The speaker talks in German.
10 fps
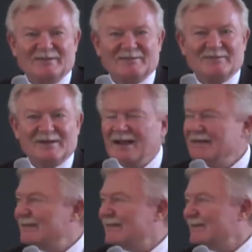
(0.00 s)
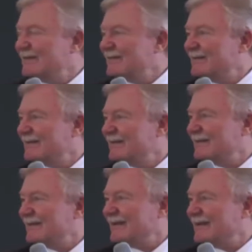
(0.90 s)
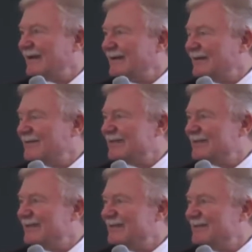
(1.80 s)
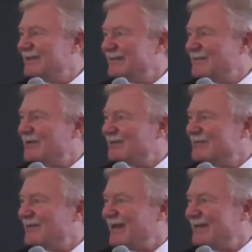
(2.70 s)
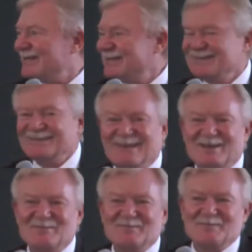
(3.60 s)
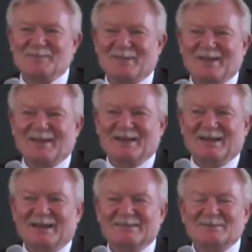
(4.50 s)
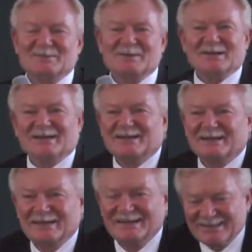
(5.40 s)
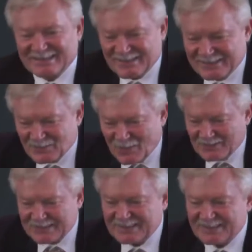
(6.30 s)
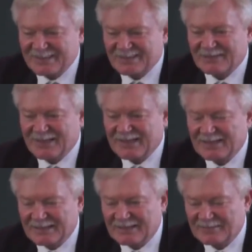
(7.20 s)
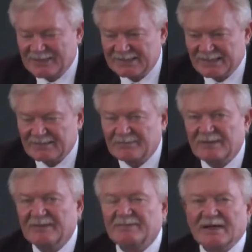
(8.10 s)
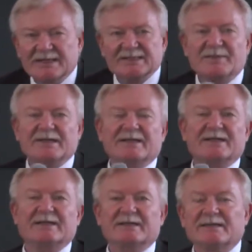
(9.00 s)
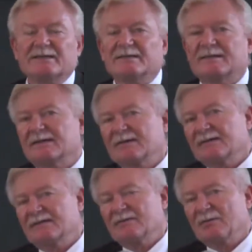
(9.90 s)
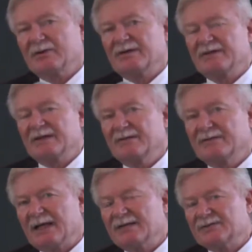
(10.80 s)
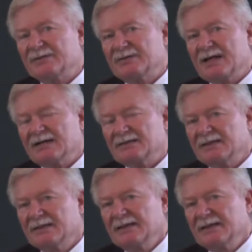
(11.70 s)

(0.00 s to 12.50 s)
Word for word: vielleicht kann ich kurz erzählen, wie das bei uns war. Ja, gerne. Also, äh, das hat so ausgesehen, ich war ja, in, wie gesagt, äh, Fachexperte in, in Montevideo und eines schönen Tages